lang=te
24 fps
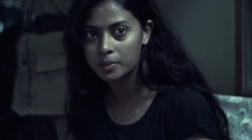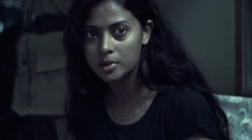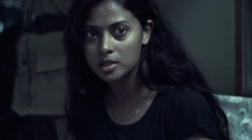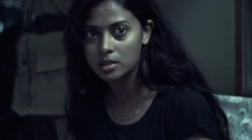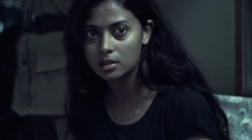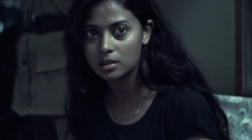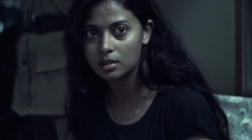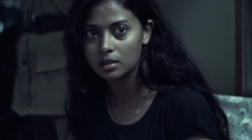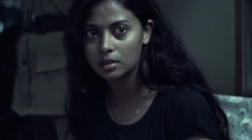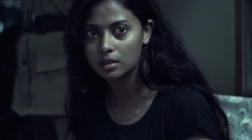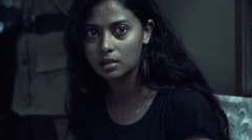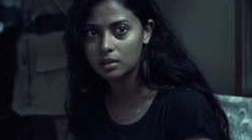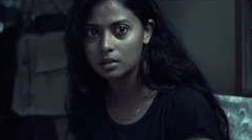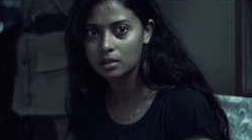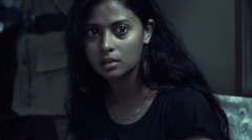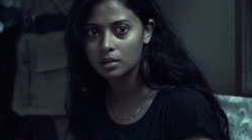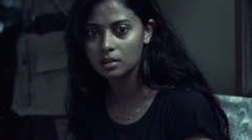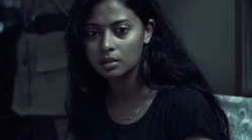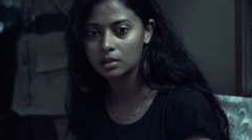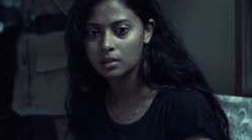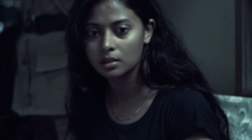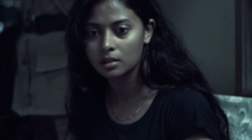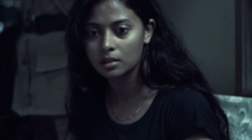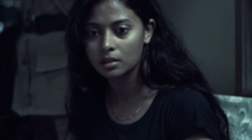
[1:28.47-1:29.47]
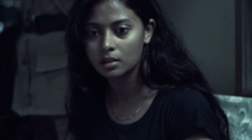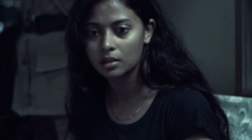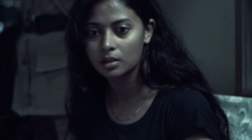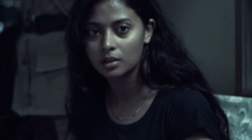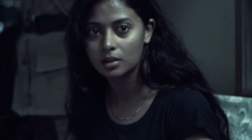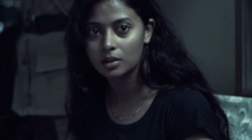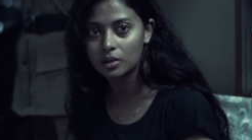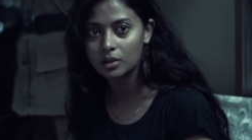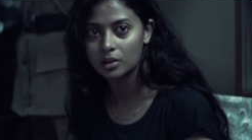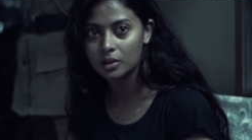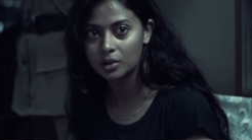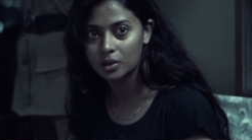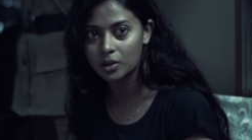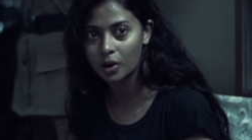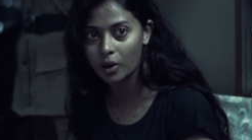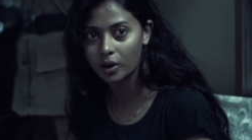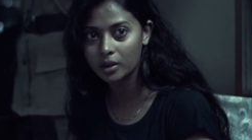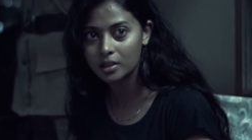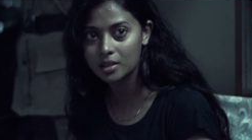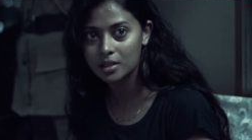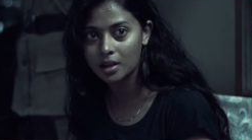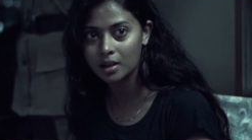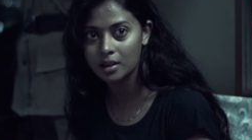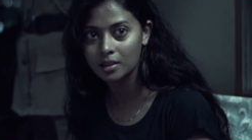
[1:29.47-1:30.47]
అటాక్ చేసింది
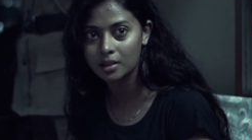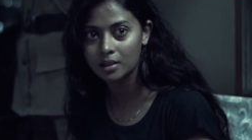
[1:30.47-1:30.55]
డాక్టర్